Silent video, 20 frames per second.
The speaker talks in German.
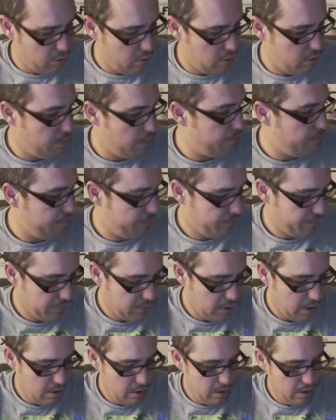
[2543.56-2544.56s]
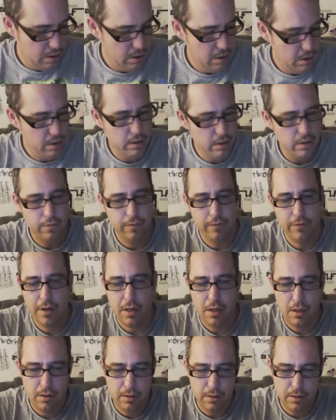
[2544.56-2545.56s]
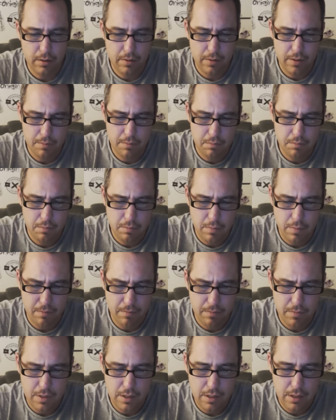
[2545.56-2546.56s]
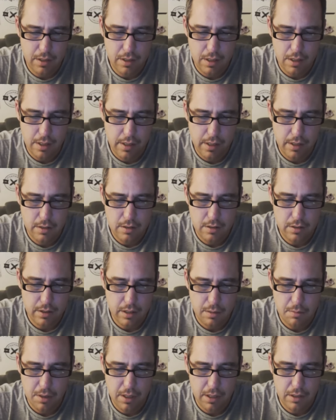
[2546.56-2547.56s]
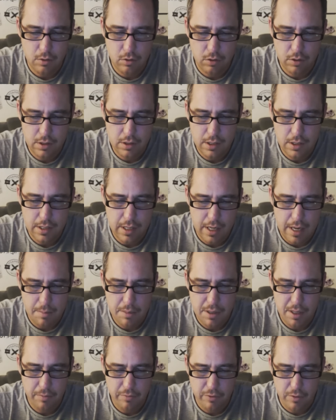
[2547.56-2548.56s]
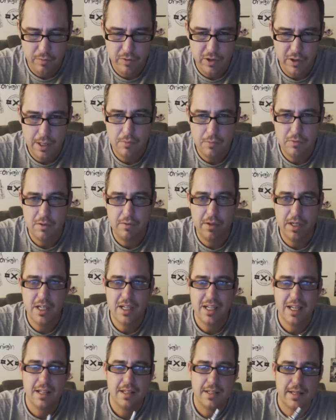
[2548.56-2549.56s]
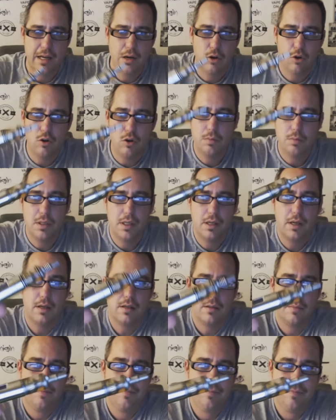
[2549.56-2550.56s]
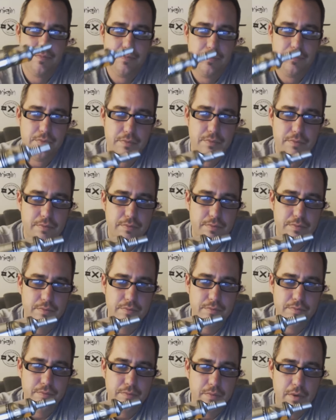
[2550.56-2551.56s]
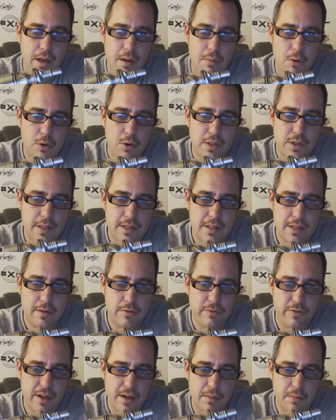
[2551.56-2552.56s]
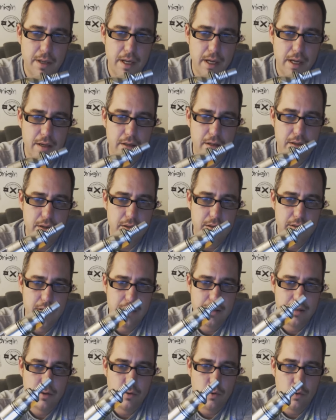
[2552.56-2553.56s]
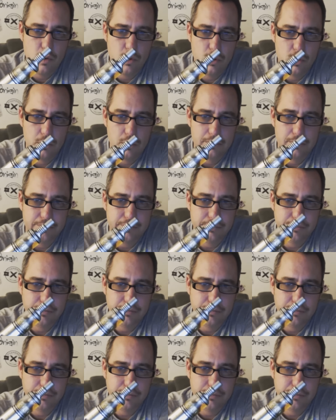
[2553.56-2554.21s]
ist sie doch. Weil die halt, sag ich mal, sich dann abhebt vom Verdampfer, weil die eine ganz andere Optik hat. Mm, aber auch das gefällt mir eigentlich sehr, sehr gut.